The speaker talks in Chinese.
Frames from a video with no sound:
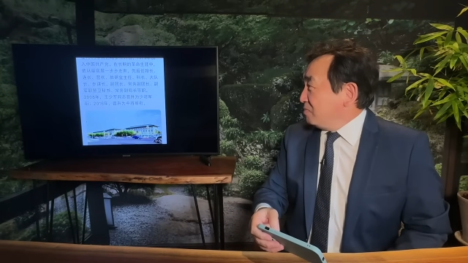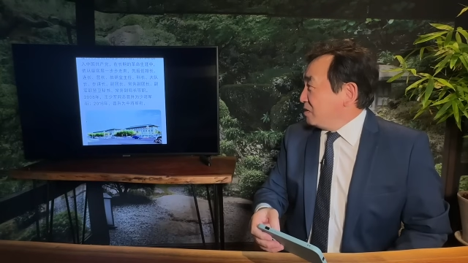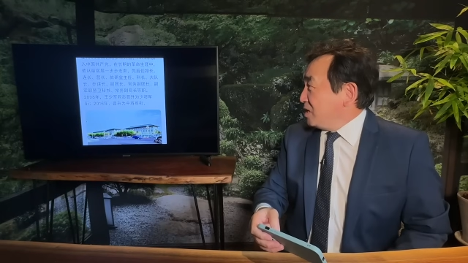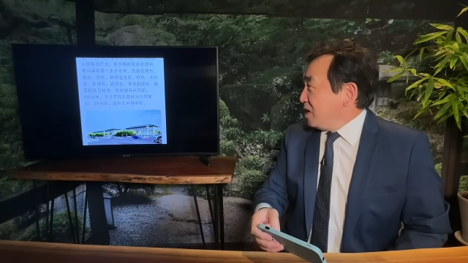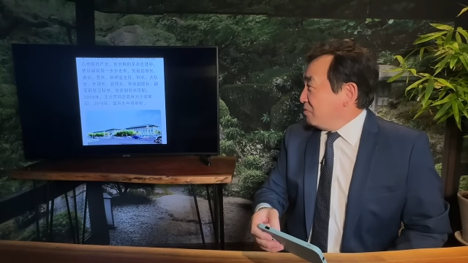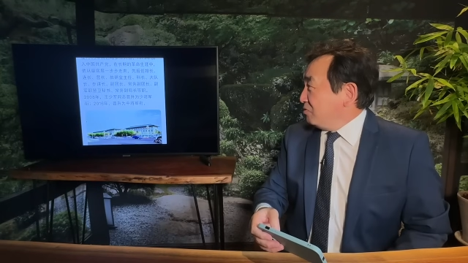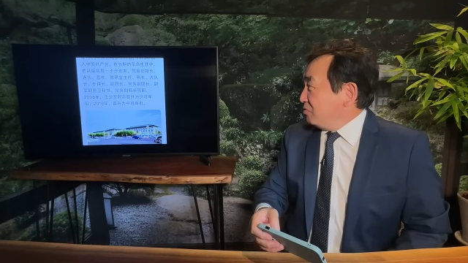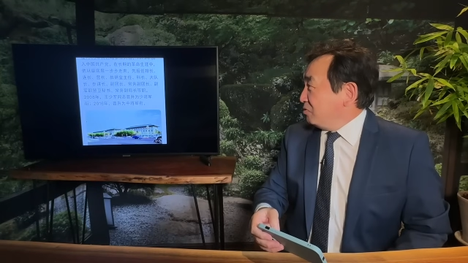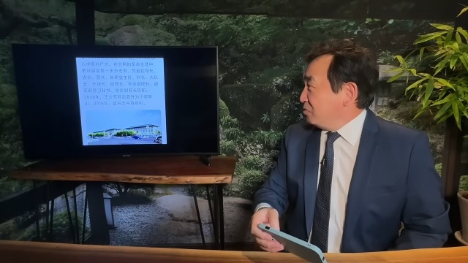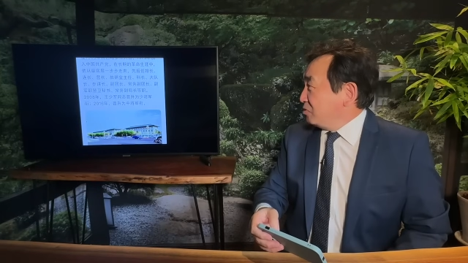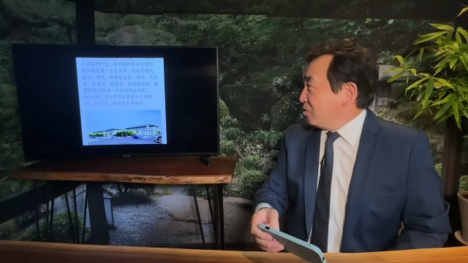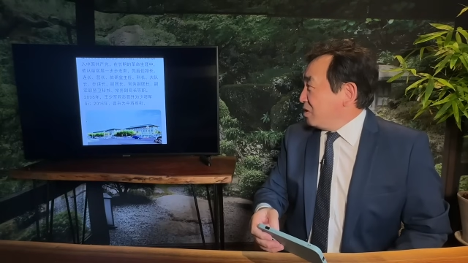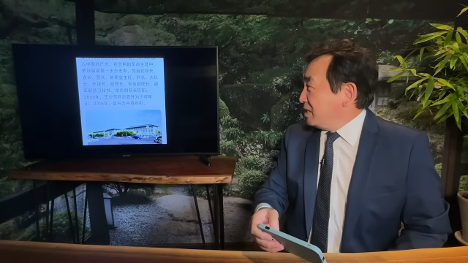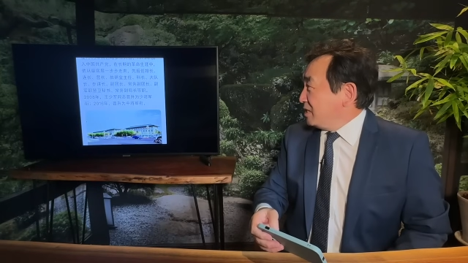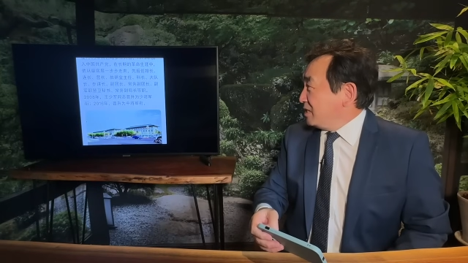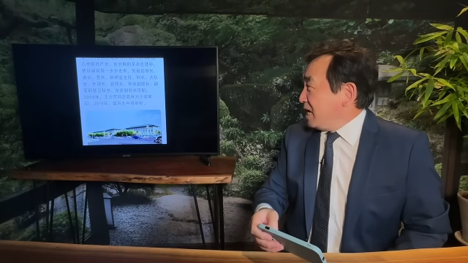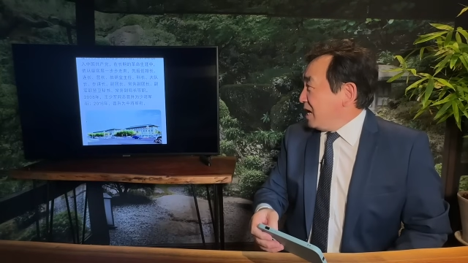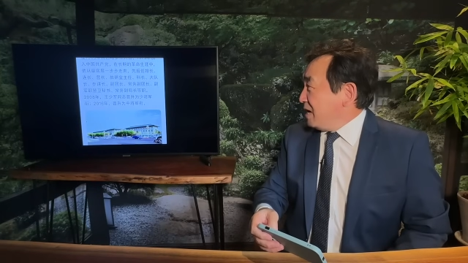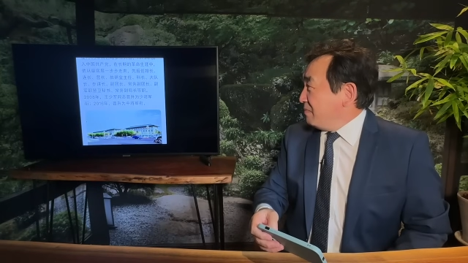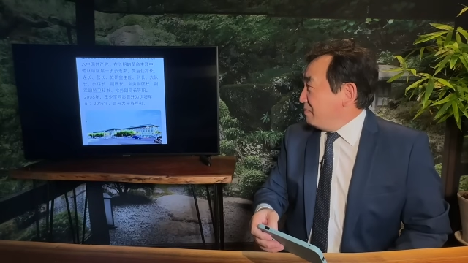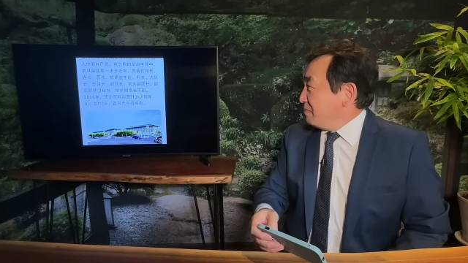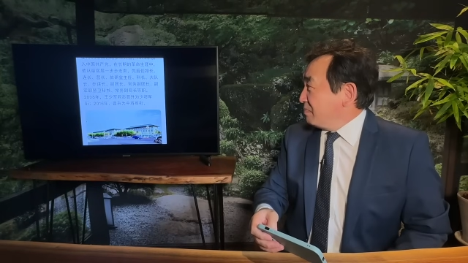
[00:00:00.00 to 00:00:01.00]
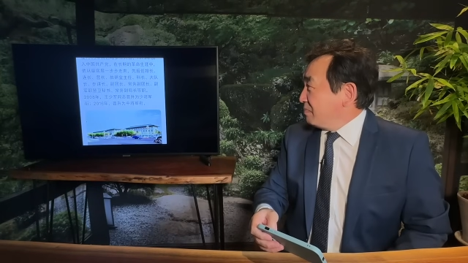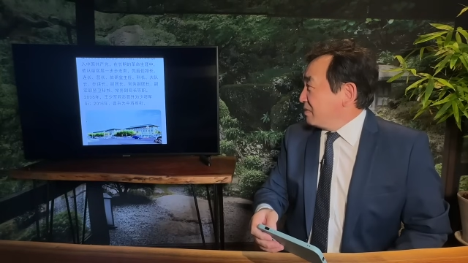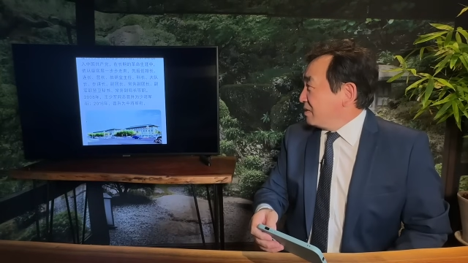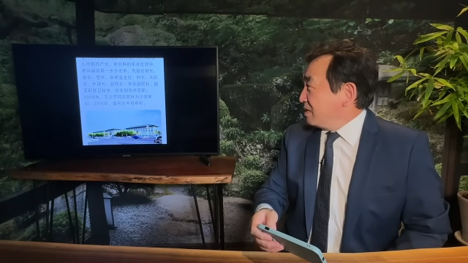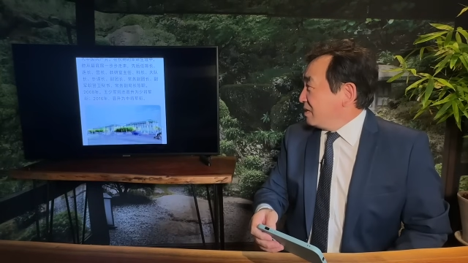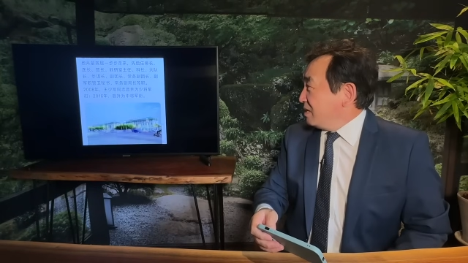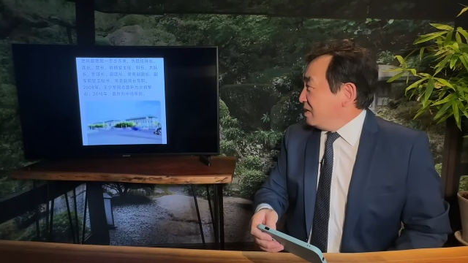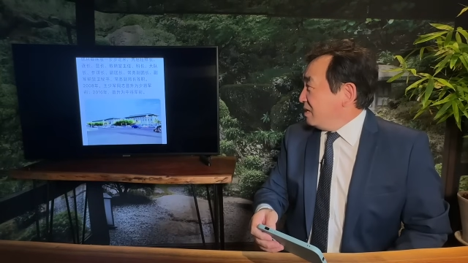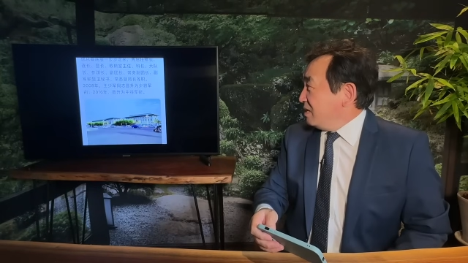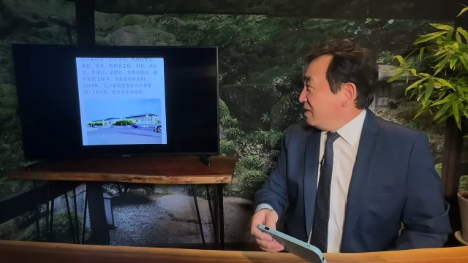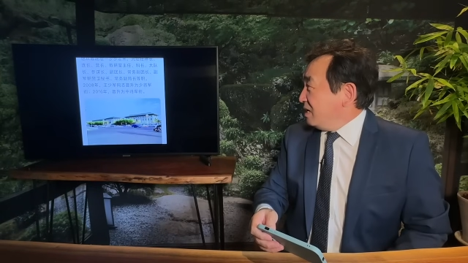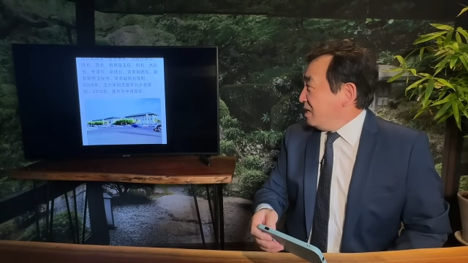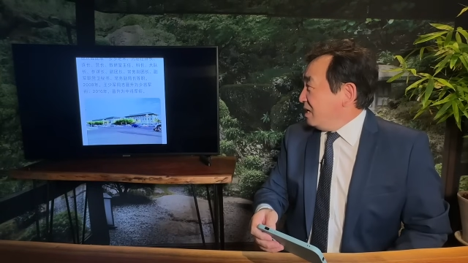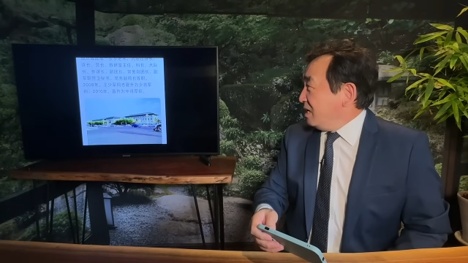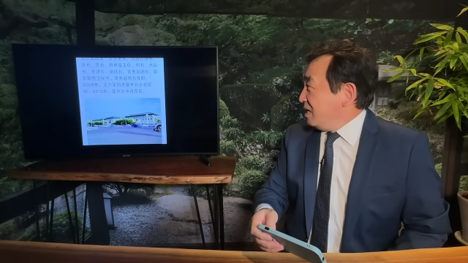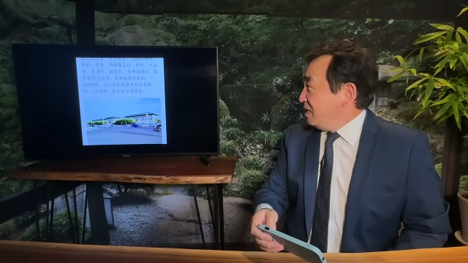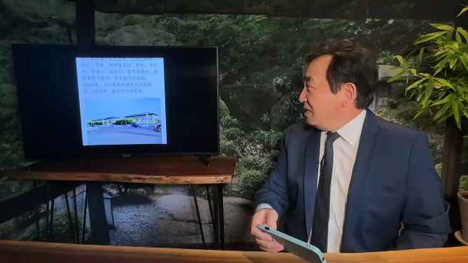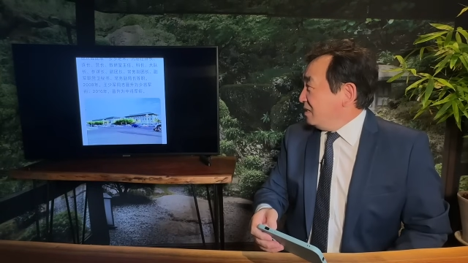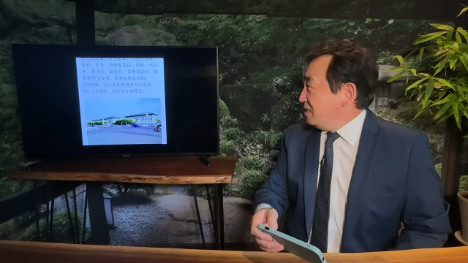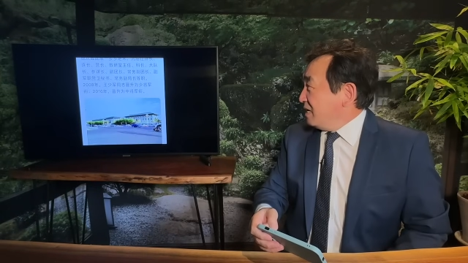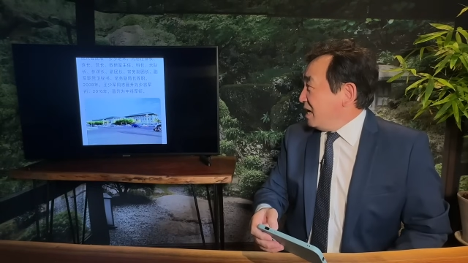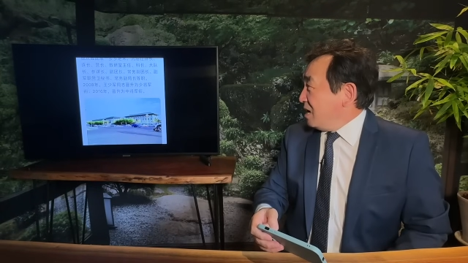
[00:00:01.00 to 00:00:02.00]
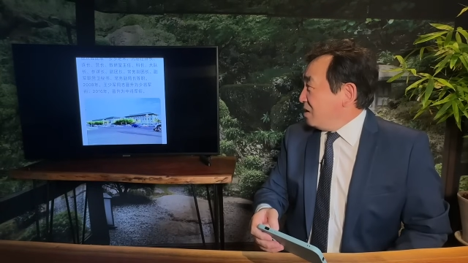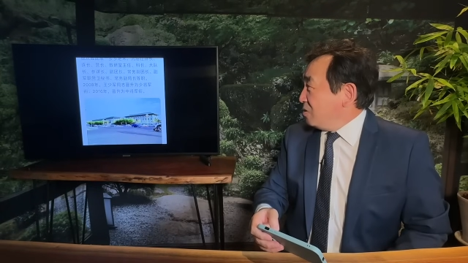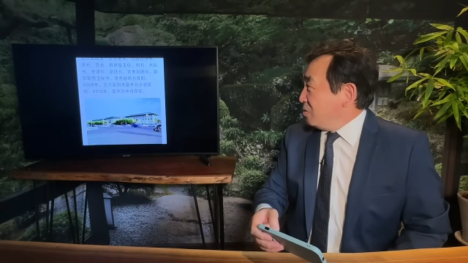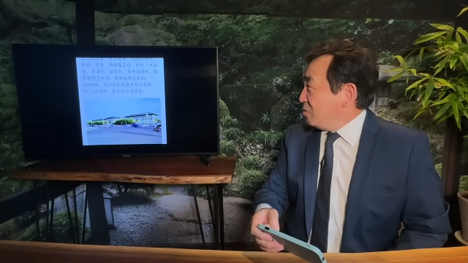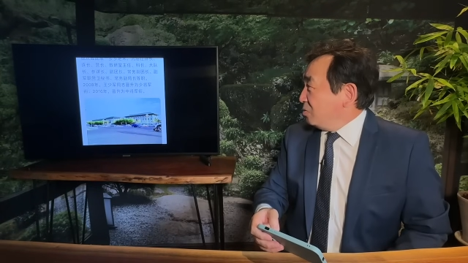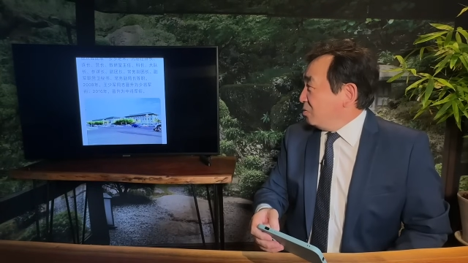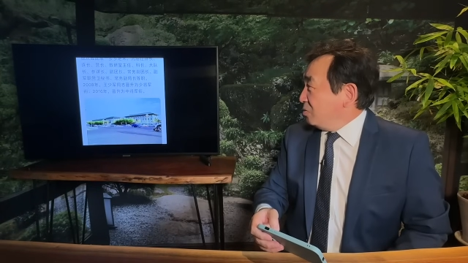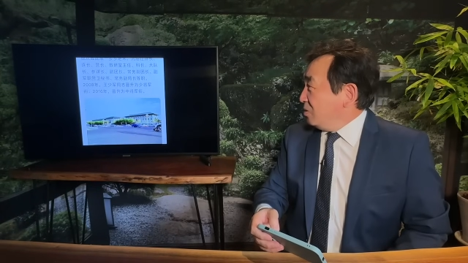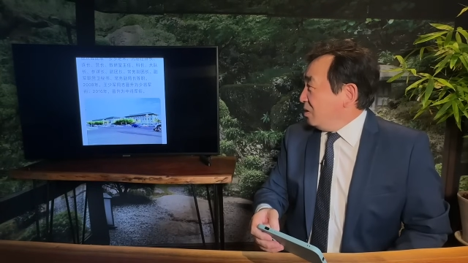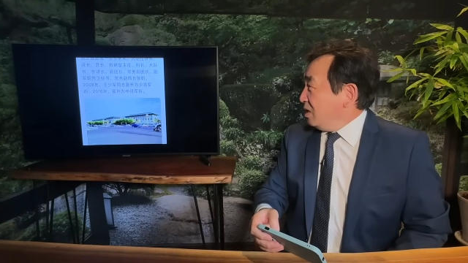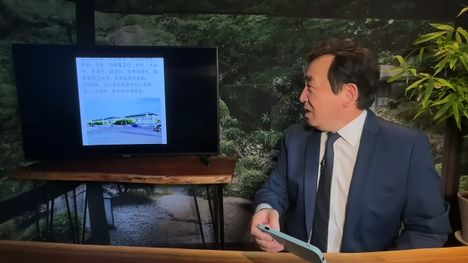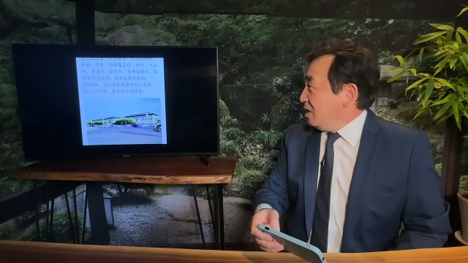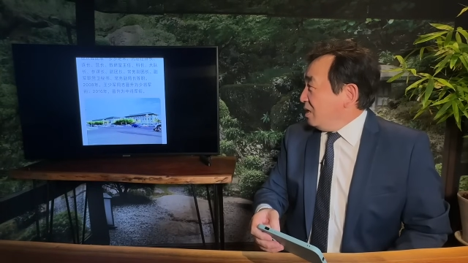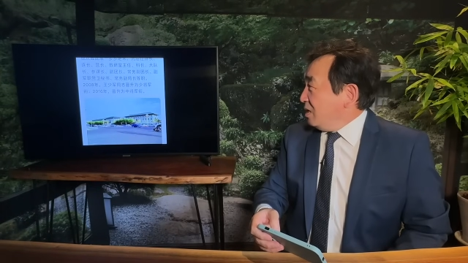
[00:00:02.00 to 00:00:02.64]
谋长、副团长，啊，然后，